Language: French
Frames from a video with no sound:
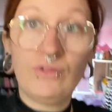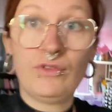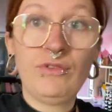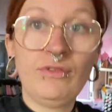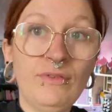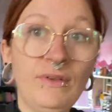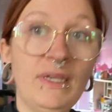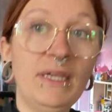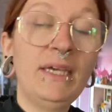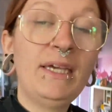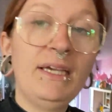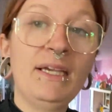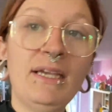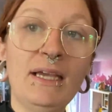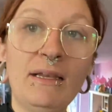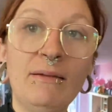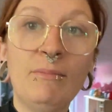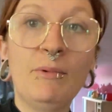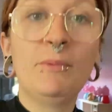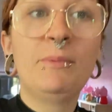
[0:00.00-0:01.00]
Je vais
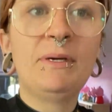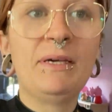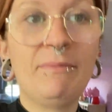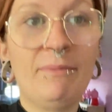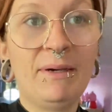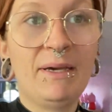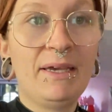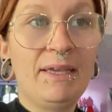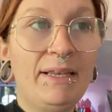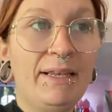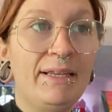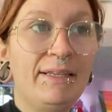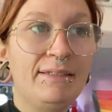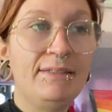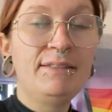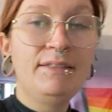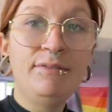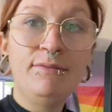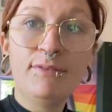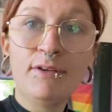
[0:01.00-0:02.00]
également préparer une
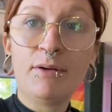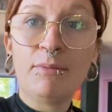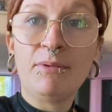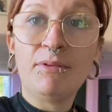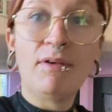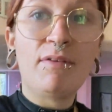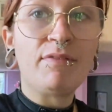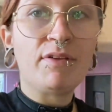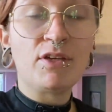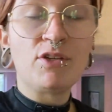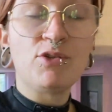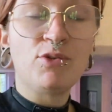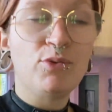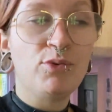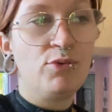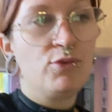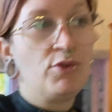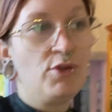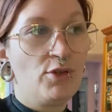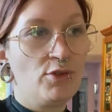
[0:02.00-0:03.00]
lessive comme il va faire
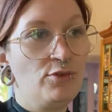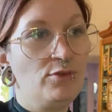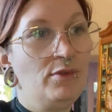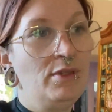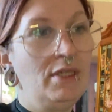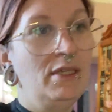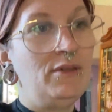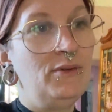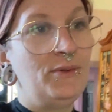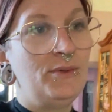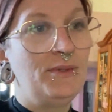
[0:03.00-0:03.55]
chaud aujourd'hui